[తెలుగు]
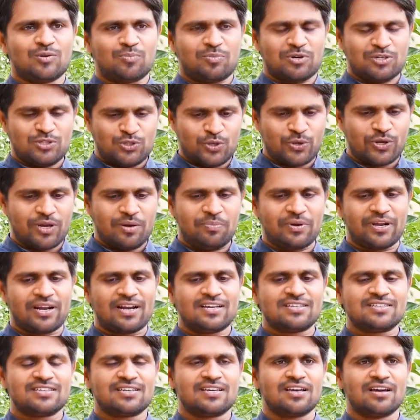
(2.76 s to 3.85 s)
ప్రస్తుతం ఏపీ
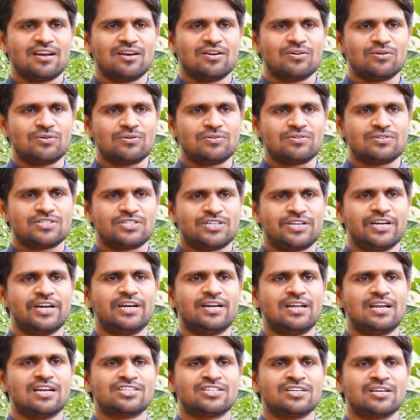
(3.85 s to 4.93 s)
రాజకీయాల్లో స్టేట్
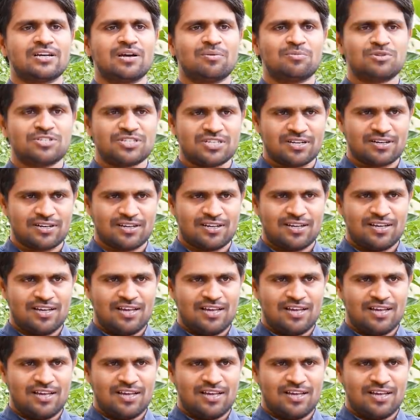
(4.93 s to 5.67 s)
ఎలక్షన్ కమిషనర్